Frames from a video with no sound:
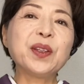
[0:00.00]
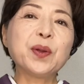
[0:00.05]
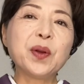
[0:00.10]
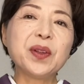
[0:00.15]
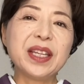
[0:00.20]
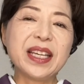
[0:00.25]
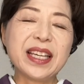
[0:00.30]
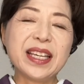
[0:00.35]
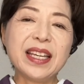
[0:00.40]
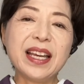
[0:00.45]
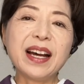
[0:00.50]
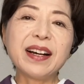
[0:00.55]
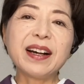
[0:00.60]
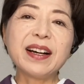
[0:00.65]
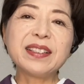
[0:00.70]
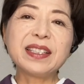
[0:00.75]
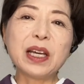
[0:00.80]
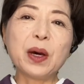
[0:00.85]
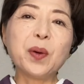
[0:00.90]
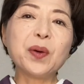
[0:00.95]
の賑やか
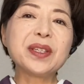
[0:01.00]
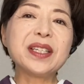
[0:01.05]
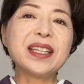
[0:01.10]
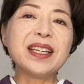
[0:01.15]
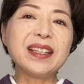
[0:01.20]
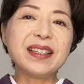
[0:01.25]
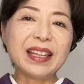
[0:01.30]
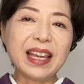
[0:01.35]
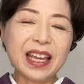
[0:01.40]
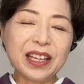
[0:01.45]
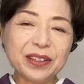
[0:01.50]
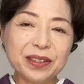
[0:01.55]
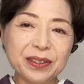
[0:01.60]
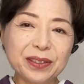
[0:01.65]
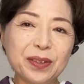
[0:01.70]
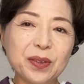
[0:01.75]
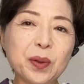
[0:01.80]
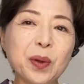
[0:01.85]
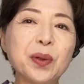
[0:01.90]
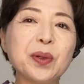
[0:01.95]
さを引いてい
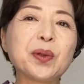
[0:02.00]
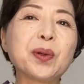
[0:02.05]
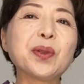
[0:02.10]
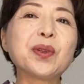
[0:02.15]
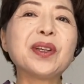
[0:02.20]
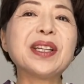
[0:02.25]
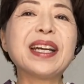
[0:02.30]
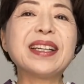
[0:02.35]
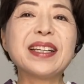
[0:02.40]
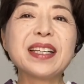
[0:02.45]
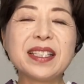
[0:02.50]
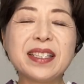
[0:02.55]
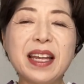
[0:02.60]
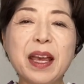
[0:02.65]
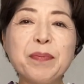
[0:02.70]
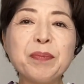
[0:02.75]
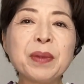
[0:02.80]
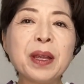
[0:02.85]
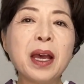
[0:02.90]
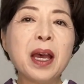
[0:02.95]
くということなんです
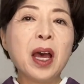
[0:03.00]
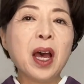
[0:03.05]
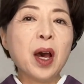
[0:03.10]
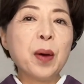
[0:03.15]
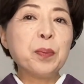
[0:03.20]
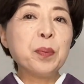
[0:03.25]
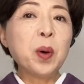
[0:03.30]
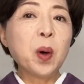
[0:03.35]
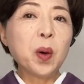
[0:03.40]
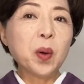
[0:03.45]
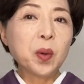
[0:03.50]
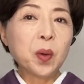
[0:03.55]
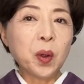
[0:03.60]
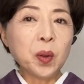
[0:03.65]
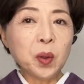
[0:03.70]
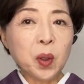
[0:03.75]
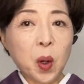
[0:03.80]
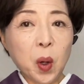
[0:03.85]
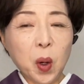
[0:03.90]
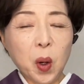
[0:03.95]
ね。もうこ
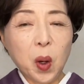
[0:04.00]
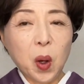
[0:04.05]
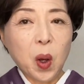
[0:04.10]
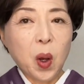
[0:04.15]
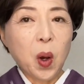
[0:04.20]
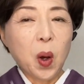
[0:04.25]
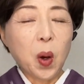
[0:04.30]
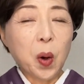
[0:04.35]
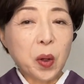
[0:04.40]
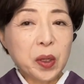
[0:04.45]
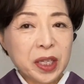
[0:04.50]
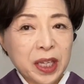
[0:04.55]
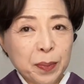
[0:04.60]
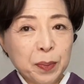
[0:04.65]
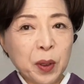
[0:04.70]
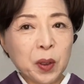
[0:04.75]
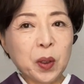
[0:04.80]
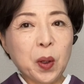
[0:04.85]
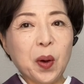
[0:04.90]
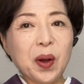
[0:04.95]
の置
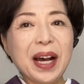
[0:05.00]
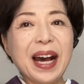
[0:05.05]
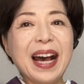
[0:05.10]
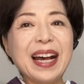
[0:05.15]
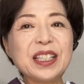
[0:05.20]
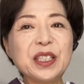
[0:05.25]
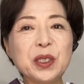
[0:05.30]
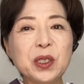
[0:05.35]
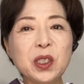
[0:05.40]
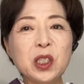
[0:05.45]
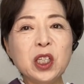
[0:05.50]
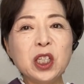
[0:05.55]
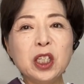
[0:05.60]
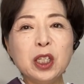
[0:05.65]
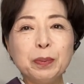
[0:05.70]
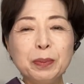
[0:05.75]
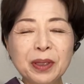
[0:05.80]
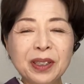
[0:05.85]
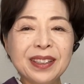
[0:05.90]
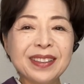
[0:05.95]
物が十
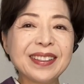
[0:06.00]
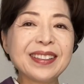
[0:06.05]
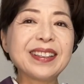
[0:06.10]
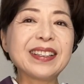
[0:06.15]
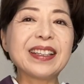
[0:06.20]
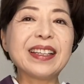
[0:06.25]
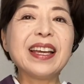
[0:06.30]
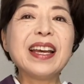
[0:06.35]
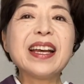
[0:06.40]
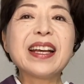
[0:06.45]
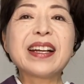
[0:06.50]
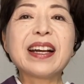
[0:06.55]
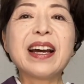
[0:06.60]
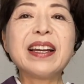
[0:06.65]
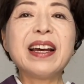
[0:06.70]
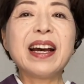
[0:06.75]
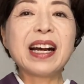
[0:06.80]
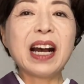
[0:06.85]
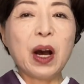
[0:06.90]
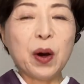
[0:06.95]
分
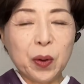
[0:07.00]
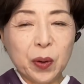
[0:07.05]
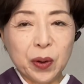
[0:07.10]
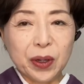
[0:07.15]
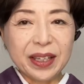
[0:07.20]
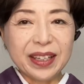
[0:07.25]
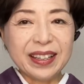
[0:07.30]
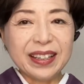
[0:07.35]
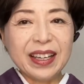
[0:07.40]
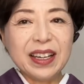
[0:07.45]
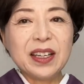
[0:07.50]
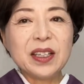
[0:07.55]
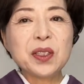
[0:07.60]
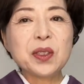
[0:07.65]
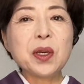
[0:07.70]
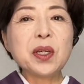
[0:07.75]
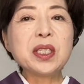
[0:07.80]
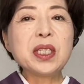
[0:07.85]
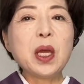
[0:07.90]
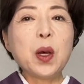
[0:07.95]
柄が多い。
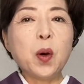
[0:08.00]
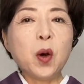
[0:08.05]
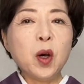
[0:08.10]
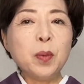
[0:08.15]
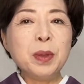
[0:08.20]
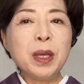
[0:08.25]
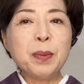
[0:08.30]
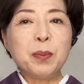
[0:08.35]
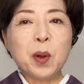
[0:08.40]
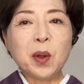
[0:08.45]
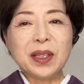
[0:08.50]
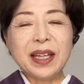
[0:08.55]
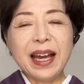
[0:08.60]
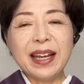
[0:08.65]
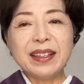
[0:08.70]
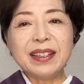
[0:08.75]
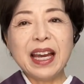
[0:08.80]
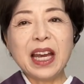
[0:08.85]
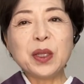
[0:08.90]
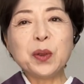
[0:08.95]
そして帯も
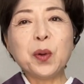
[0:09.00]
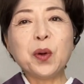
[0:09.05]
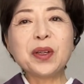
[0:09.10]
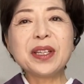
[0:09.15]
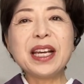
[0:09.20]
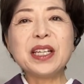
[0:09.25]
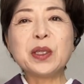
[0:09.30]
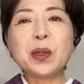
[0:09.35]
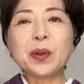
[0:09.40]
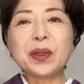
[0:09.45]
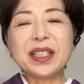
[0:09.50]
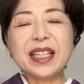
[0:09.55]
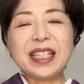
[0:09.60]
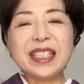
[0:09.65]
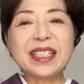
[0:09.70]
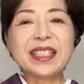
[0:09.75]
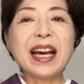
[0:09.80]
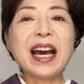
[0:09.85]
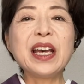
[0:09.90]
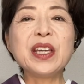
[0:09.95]
大体同系色に
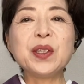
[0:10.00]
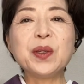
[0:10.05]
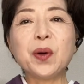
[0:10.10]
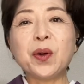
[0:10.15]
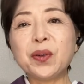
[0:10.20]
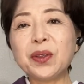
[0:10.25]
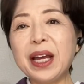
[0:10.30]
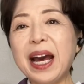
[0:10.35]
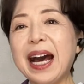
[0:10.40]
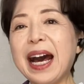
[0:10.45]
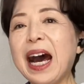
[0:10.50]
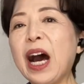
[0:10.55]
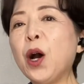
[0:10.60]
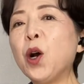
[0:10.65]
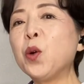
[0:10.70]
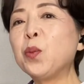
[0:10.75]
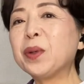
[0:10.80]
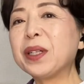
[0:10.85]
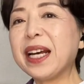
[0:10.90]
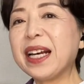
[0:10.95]
近いような
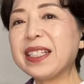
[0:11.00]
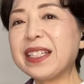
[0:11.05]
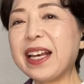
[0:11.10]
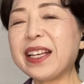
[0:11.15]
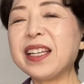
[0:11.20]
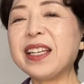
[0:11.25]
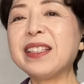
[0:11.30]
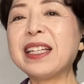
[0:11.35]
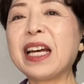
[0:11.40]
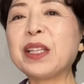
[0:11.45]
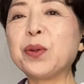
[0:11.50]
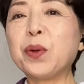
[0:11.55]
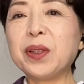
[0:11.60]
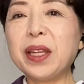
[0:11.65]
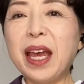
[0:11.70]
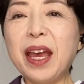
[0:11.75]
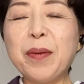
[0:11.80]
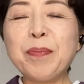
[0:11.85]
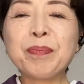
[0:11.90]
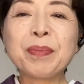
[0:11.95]
青紫なの
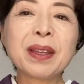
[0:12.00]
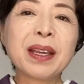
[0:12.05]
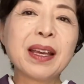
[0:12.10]
で、